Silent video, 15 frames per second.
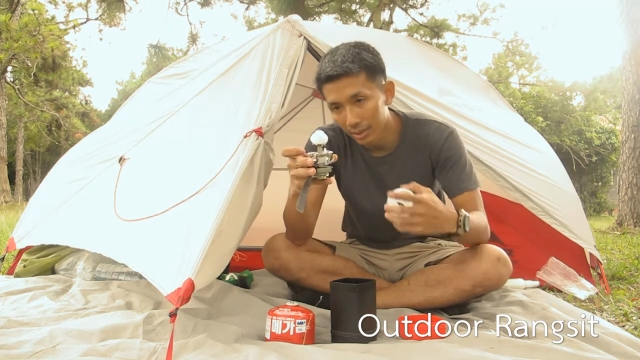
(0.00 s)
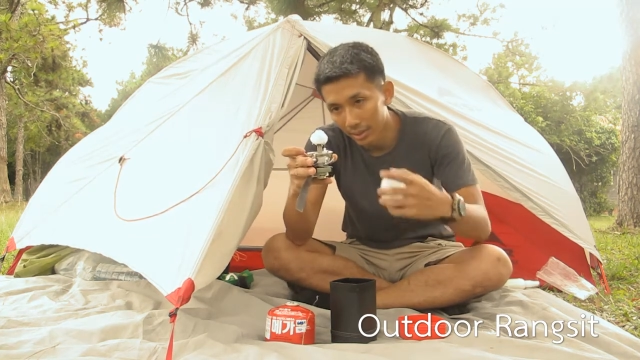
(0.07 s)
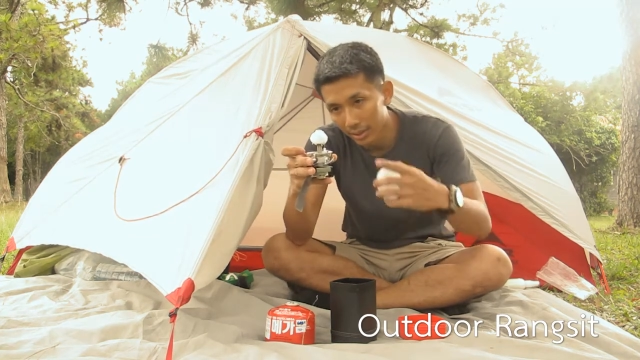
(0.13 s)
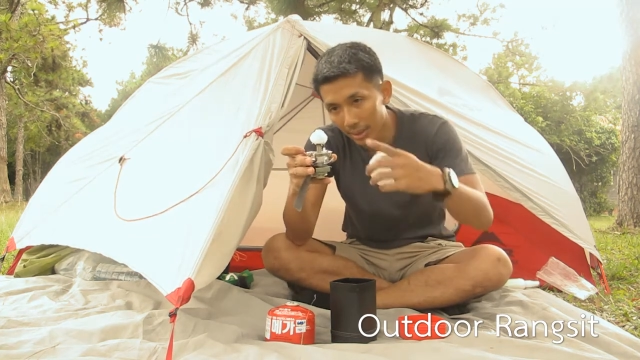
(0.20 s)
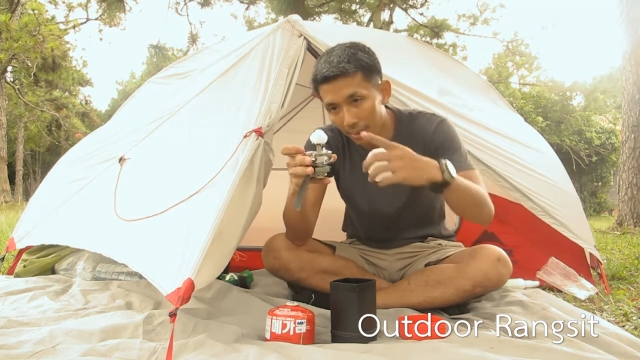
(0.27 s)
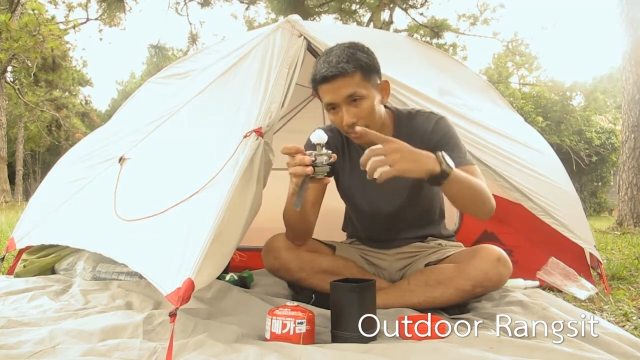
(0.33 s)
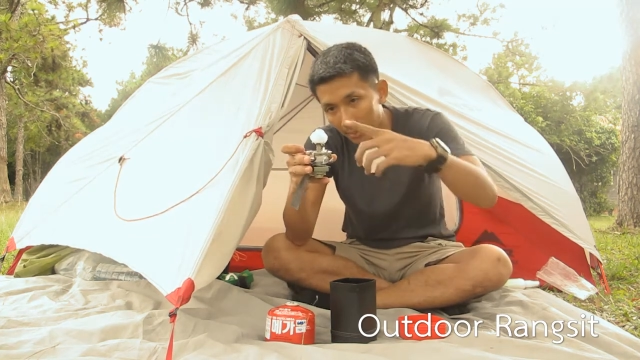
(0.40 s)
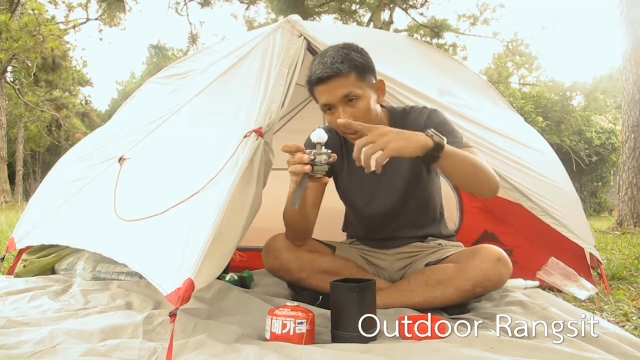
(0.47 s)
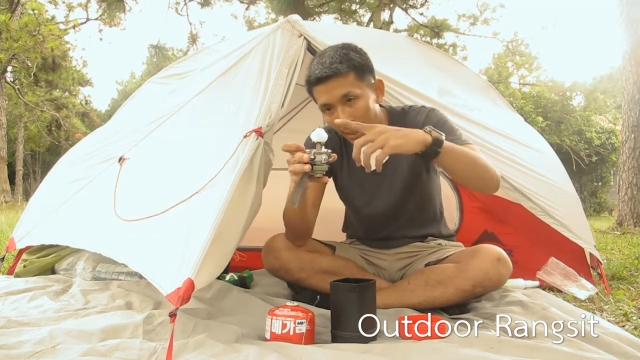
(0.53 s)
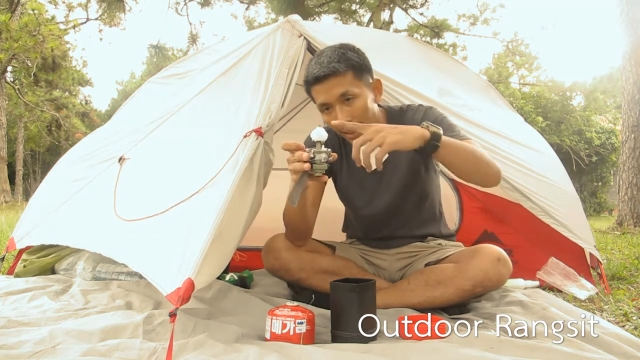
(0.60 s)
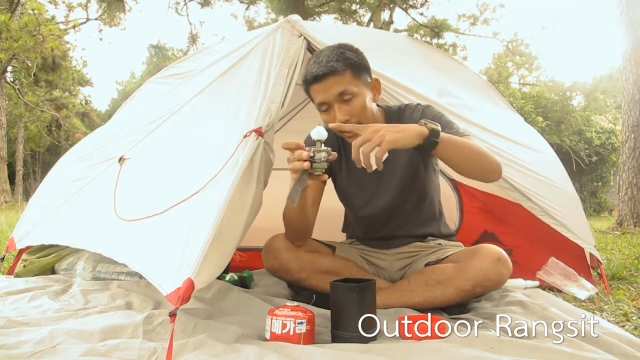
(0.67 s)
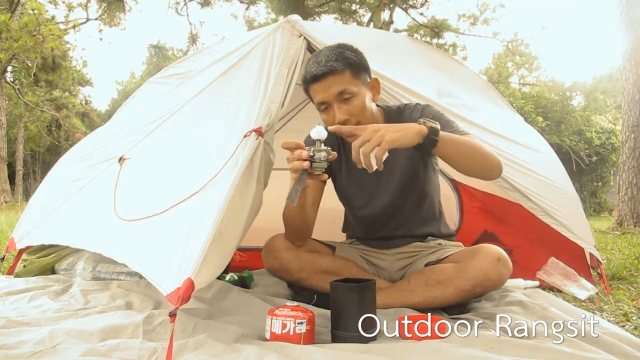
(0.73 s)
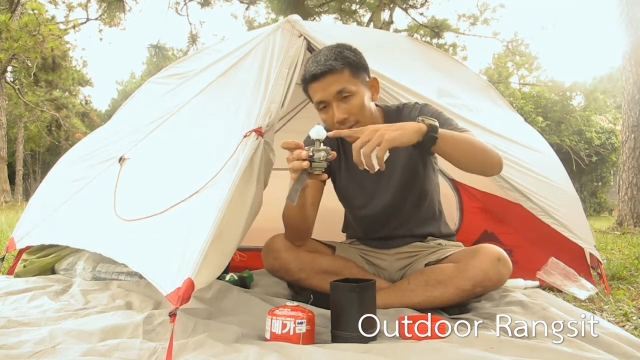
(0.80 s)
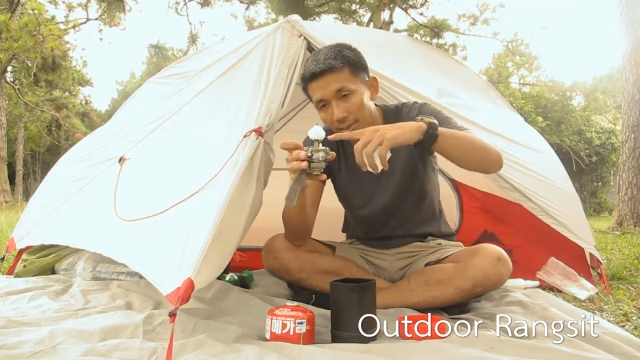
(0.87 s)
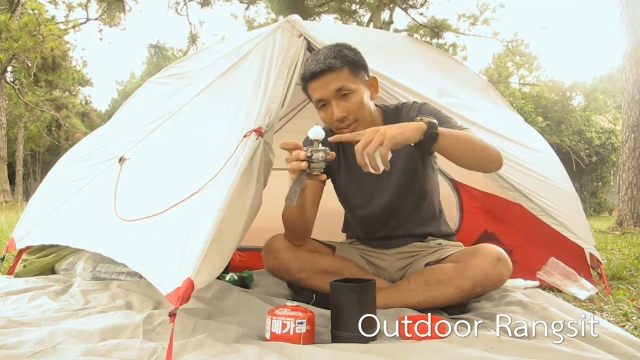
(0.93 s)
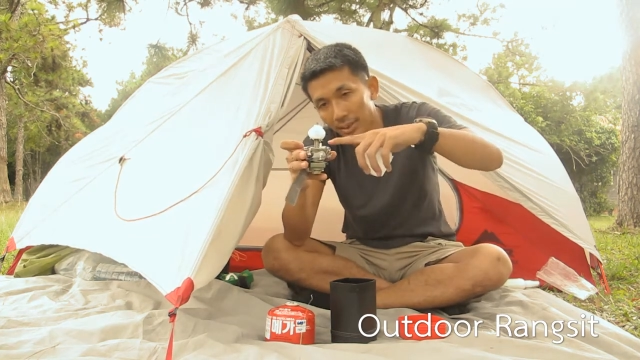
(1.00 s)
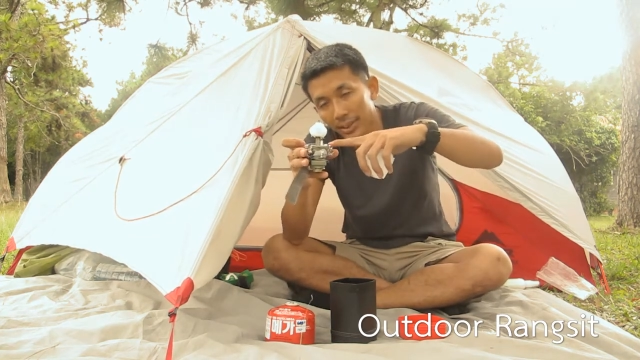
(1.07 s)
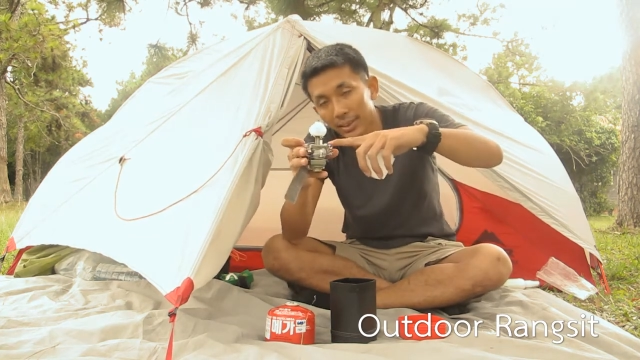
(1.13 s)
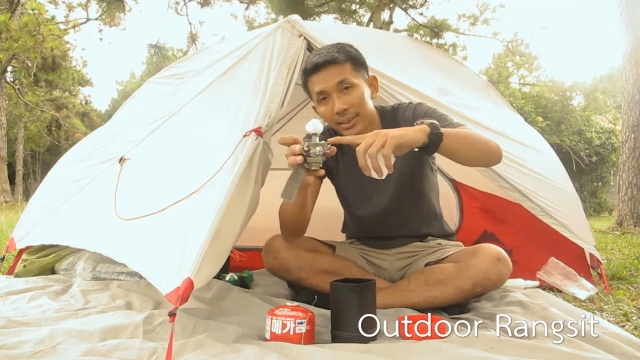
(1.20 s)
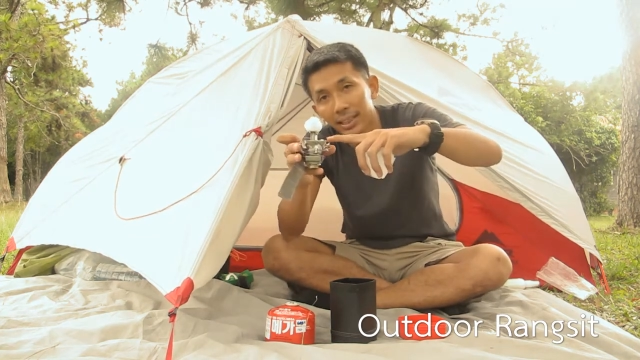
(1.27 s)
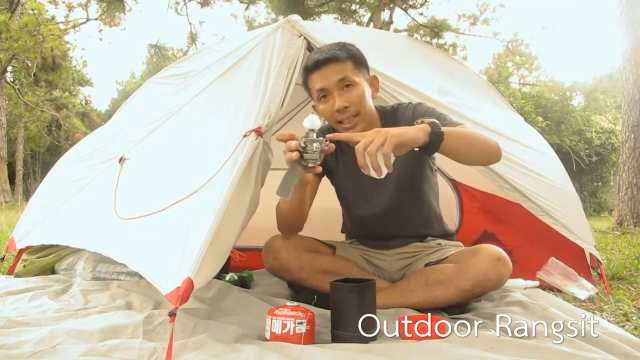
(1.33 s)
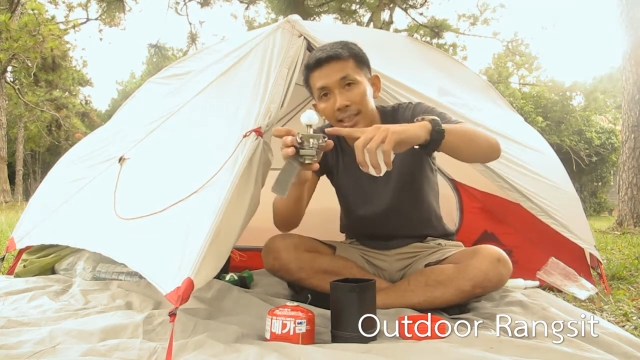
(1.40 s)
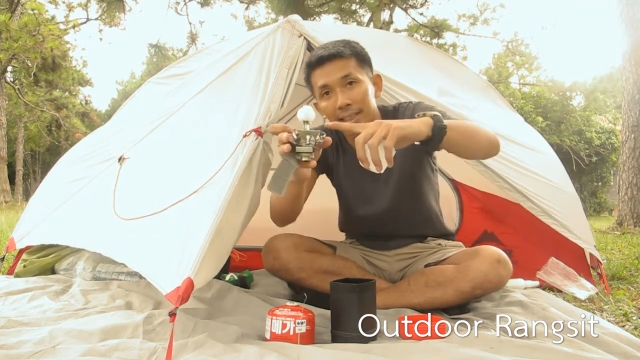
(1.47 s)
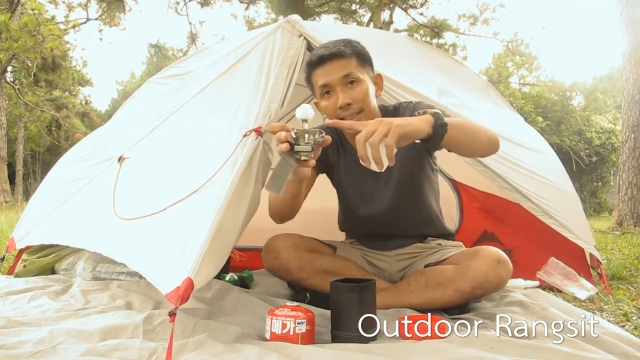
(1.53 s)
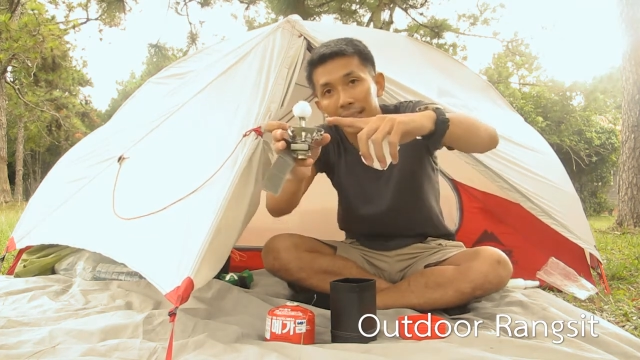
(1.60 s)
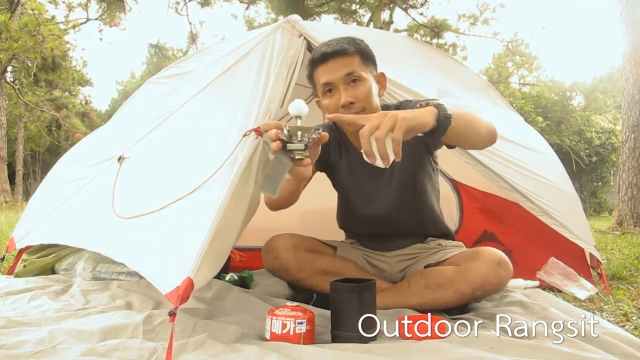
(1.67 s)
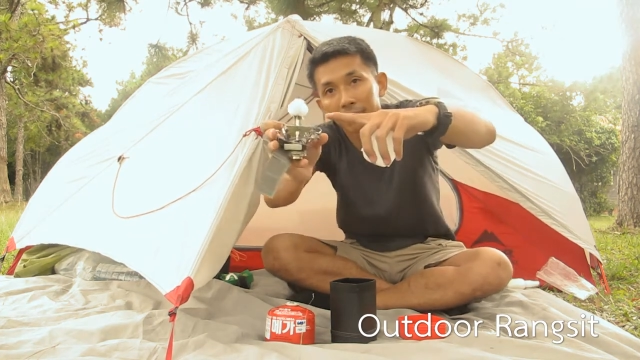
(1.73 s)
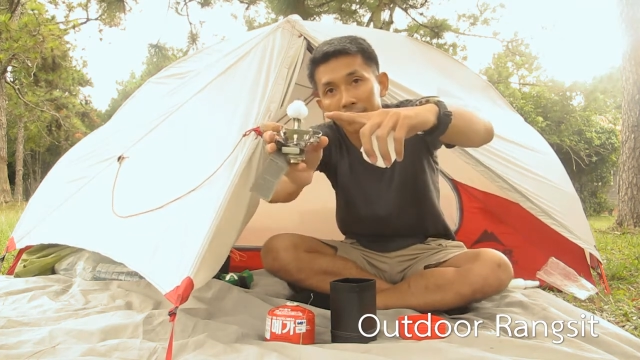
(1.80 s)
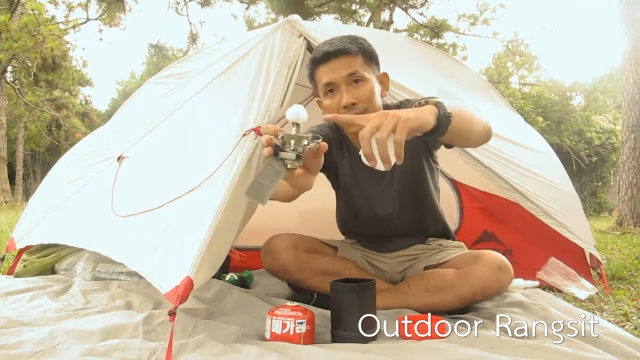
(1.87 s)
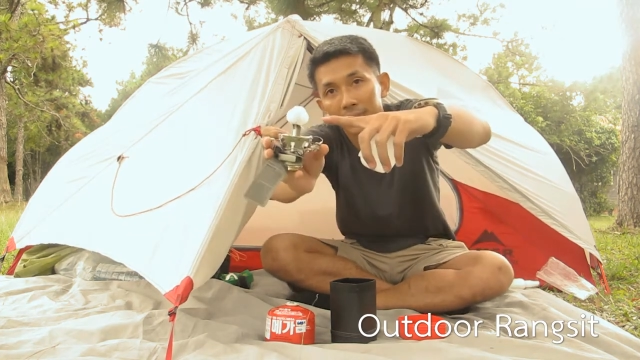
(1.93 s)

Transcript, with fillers: ก็ทำการใส่ไส้นะครับ